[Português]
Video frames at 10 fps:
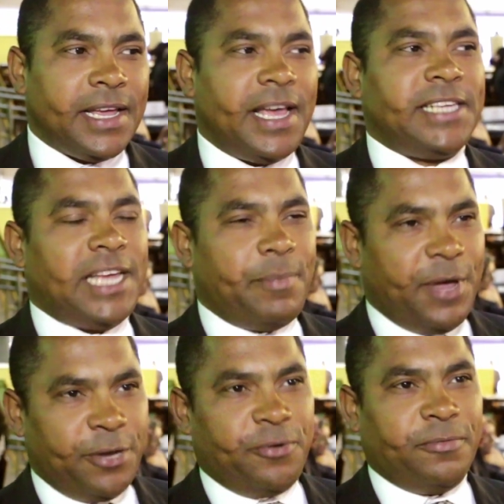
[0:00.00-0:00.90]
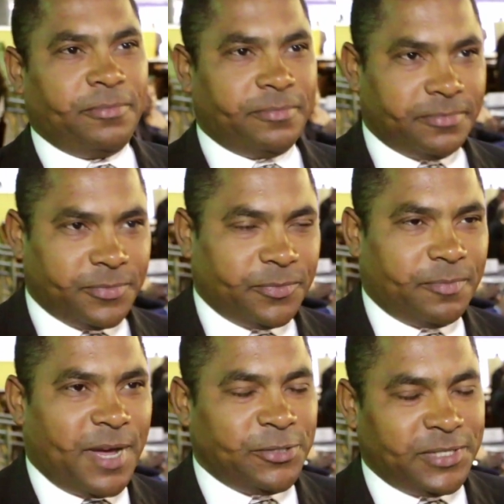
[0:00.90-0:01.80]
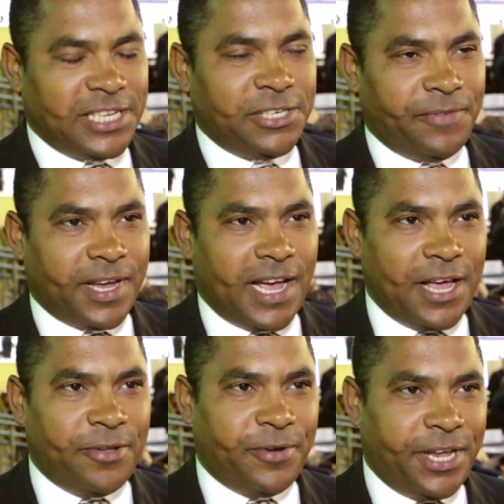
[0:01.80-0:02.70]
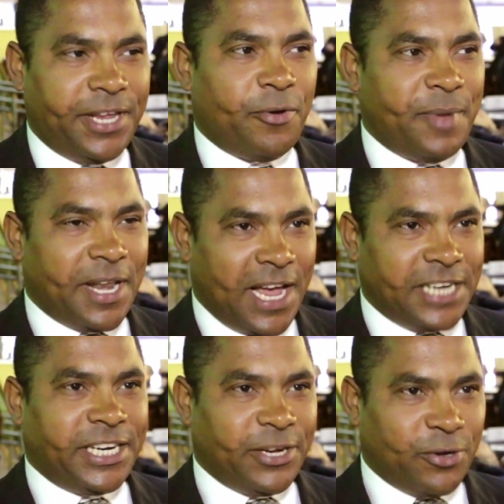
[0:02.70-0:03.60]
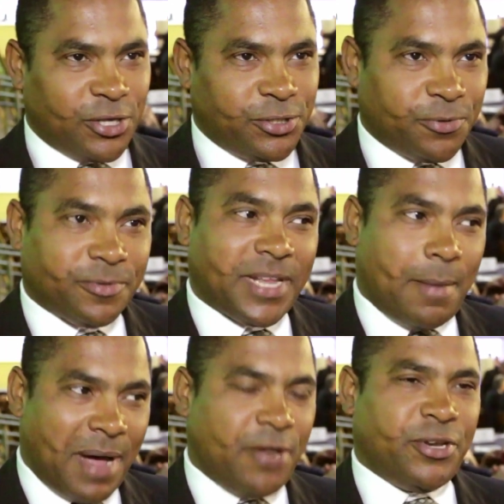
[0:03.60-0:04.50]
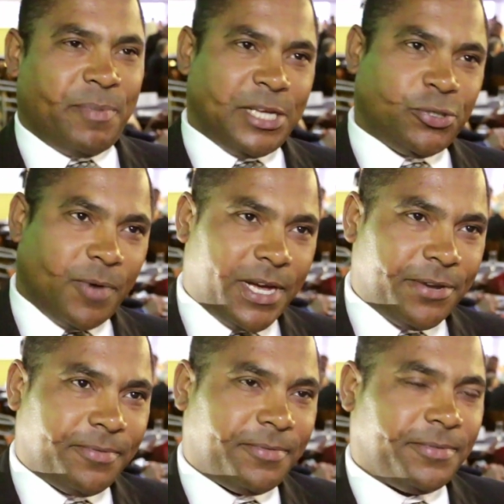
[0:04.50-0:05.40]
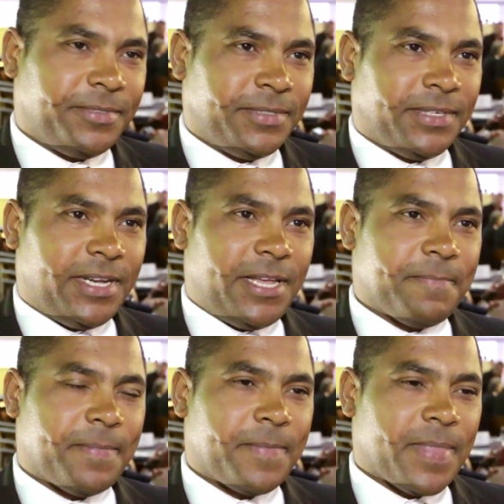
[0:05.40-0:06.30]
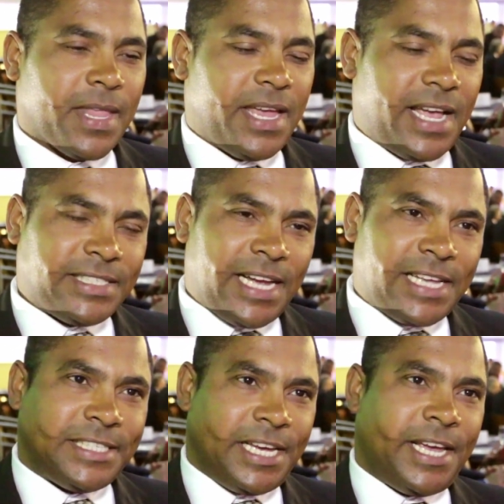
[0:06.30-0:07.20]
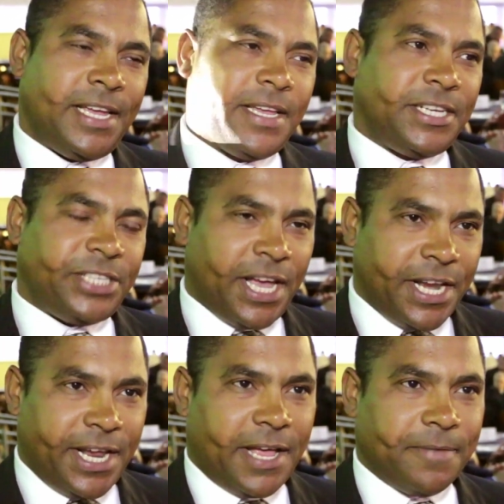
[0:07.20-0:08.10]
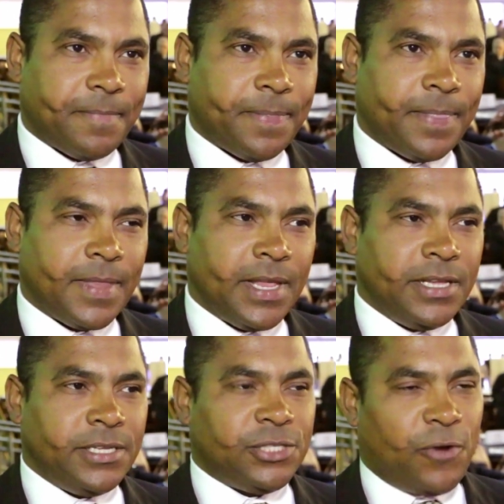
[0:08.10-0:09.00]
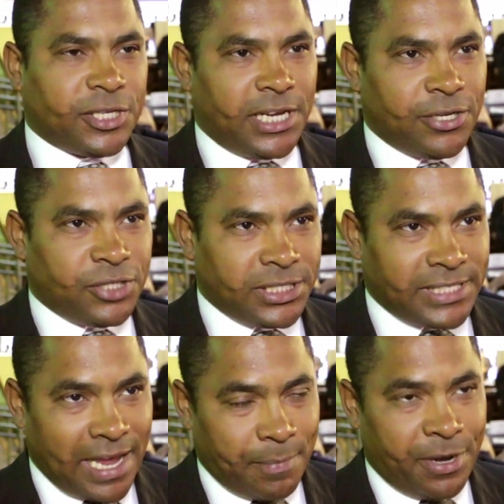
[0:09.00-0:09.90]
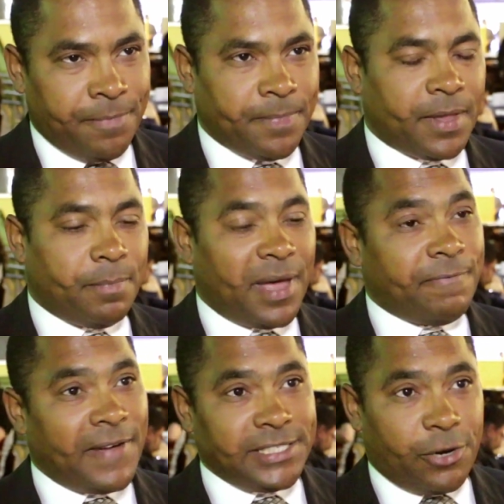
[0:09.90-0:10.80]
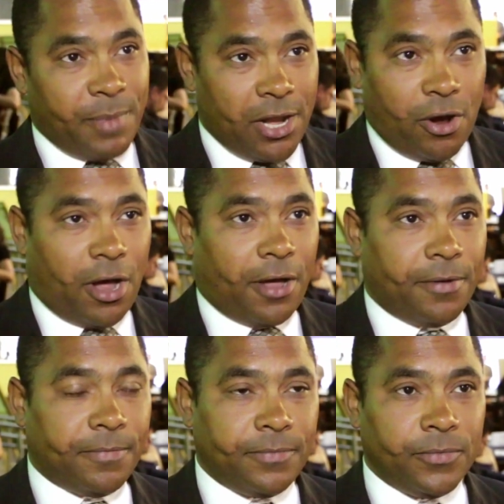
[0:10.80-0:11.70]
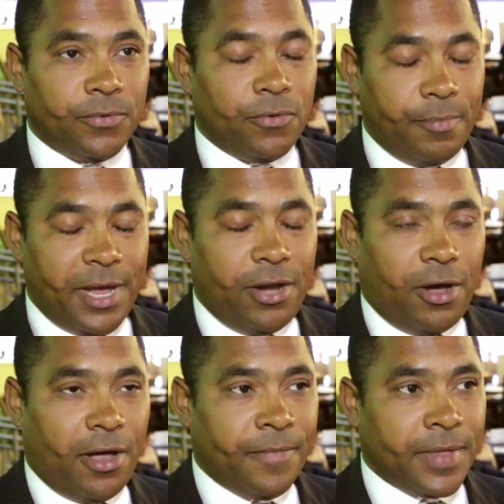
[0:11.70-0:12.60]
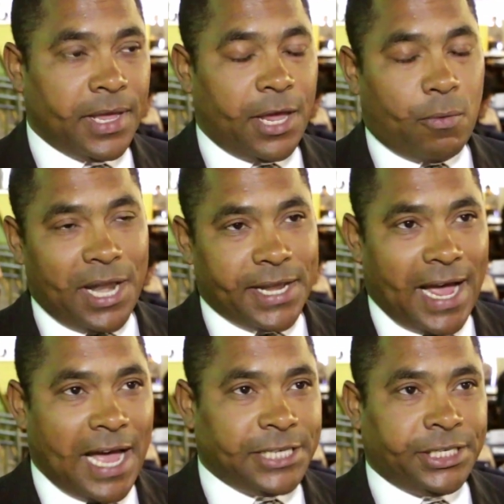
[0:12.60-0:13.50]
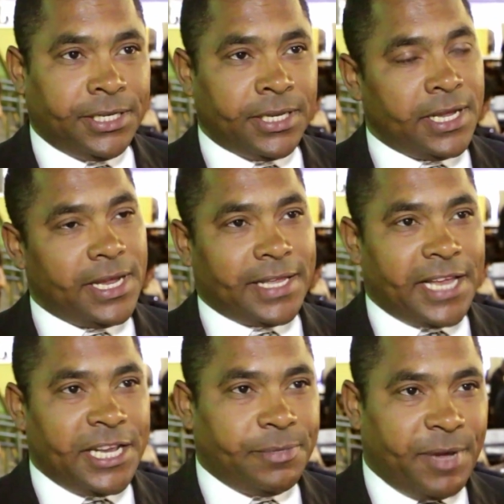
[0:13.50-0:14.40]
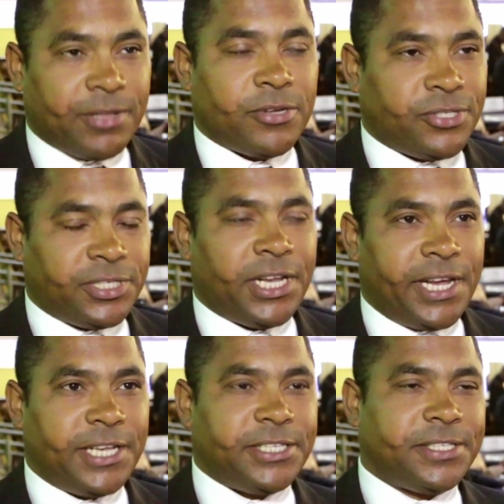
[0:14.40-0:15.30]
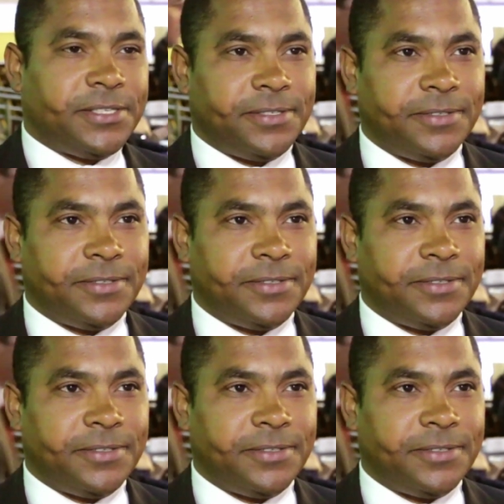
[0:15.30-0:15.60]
recebendo mais um certificado em homenagem ao nosso trabalho de mais um ano. Né? E a CAZ Engenharia, esforçando-se sempre para fazer o melhor, o melhor em qualidade e atendimento aos seus clientes.